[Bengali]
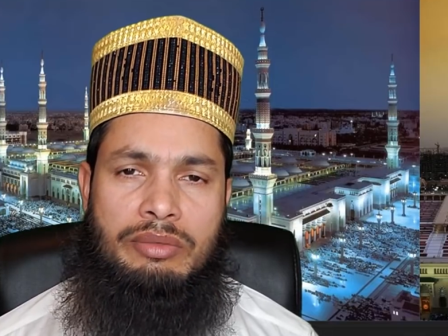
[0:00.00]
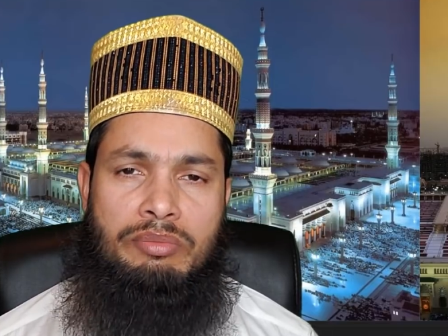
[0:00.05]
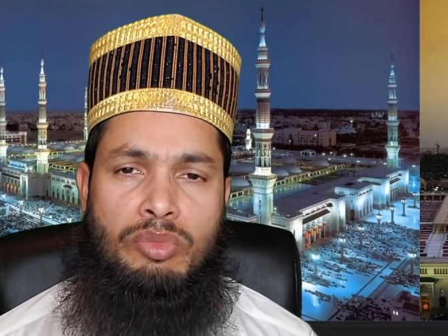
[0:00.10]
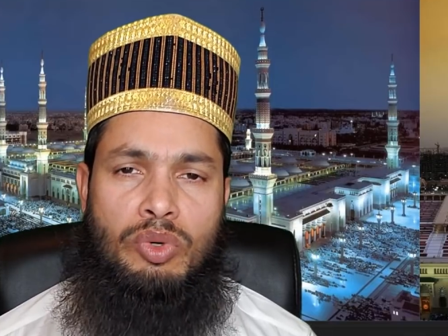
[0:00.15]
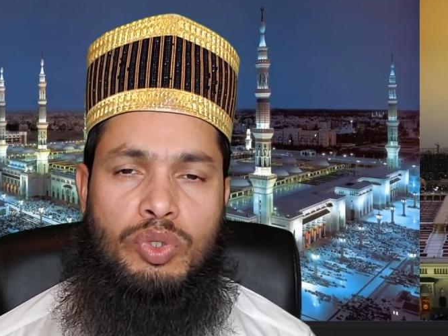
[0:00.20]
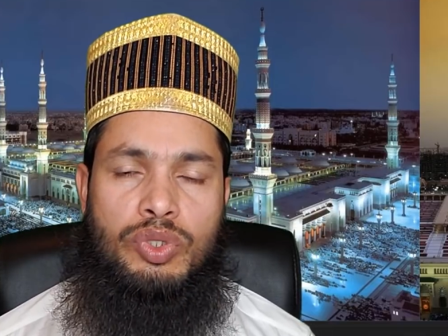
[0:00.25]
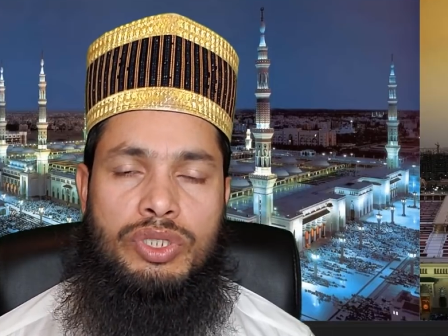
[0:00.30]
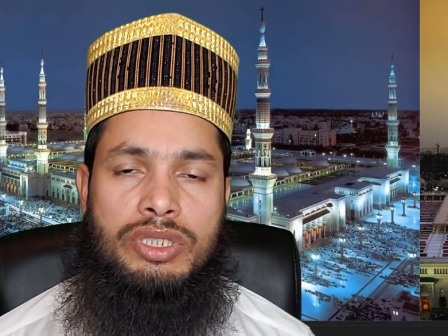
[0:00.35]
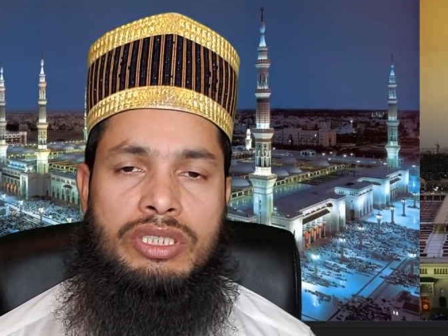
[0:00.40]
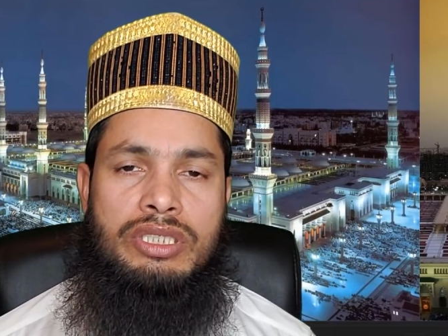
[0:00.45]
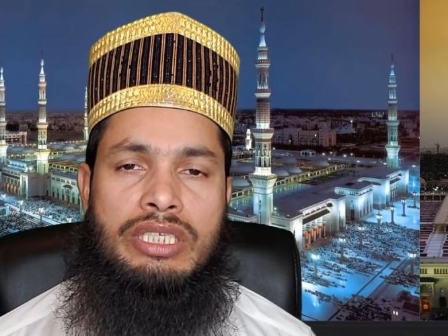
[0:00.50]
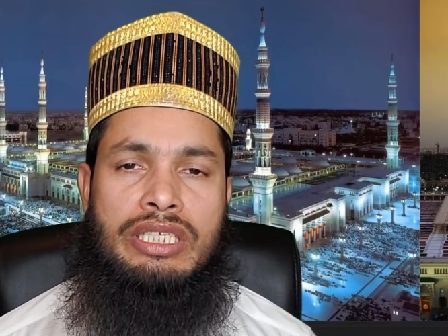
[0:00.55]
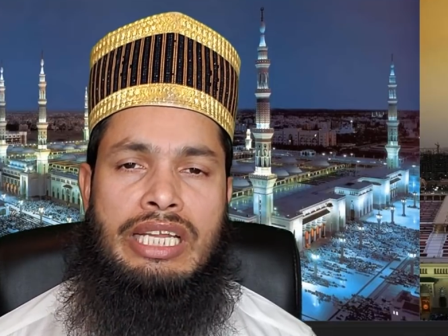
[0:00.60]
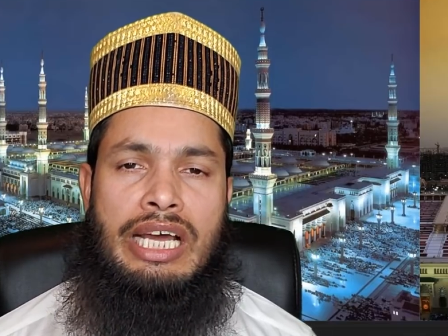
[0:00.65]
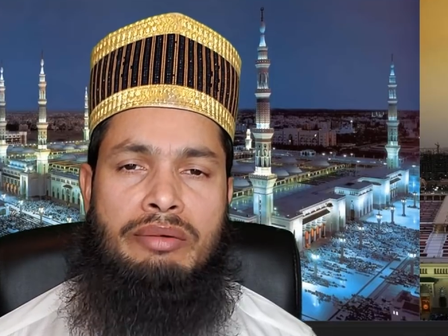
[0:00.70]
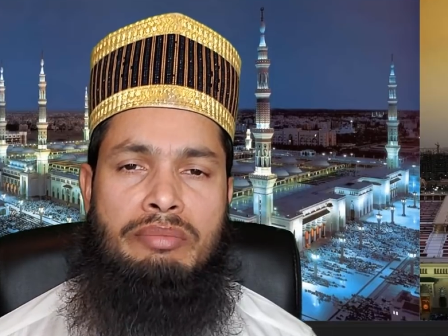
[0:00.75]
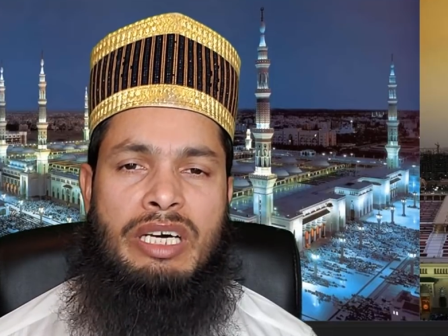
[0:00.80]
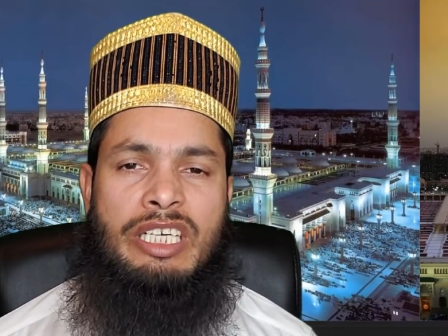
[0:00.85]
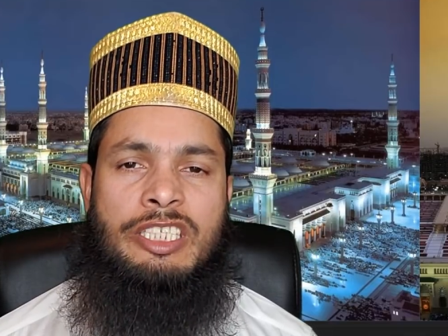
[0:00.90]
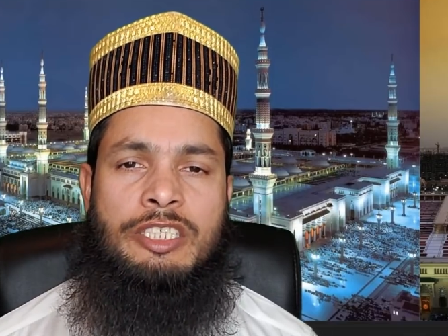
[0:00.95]
মসজিদে
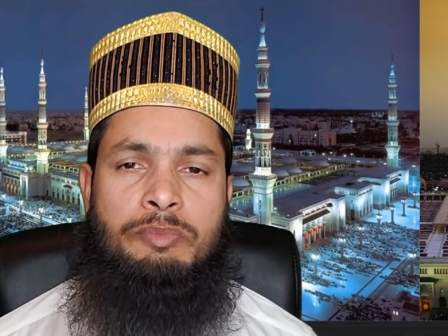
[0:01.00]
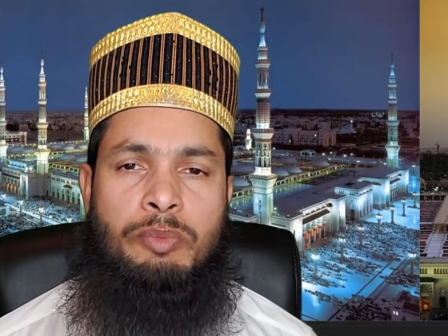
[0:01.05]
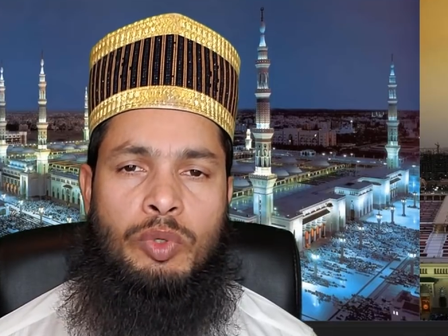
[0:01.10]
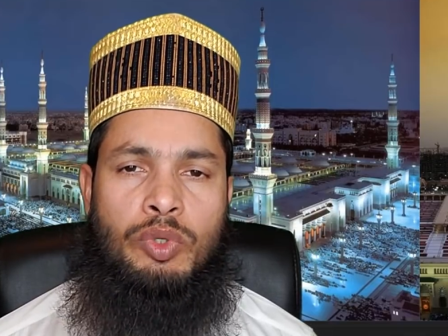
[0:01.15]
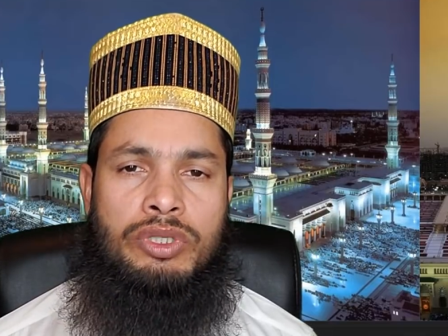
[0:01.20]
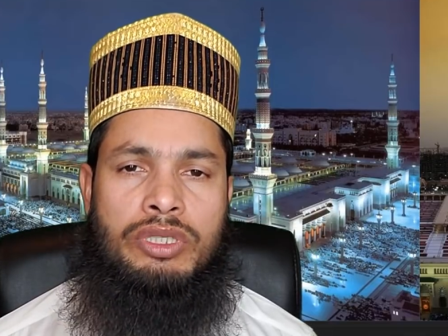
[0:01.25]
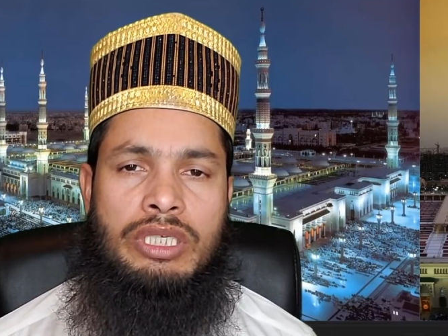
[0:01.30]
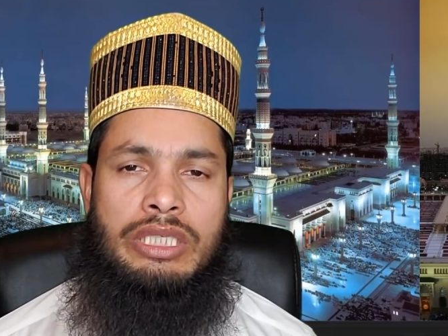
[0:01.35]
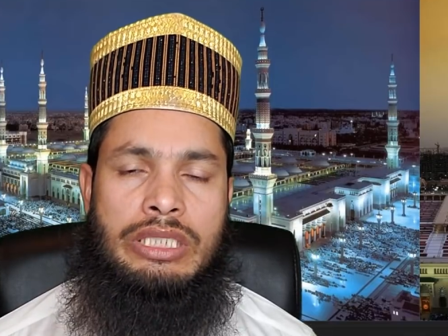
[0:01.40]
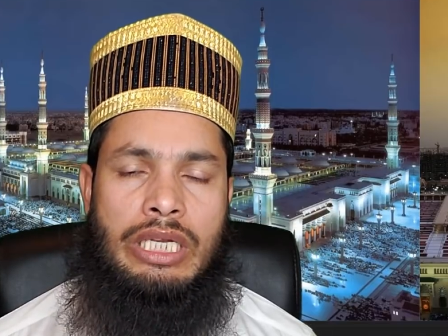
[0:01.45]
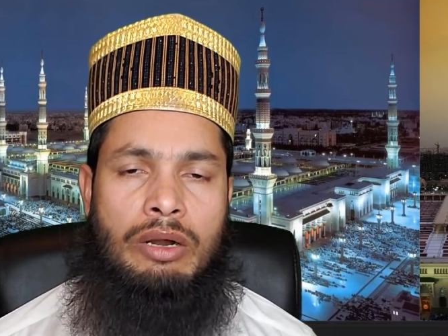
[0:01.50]
নামাজ পড়তে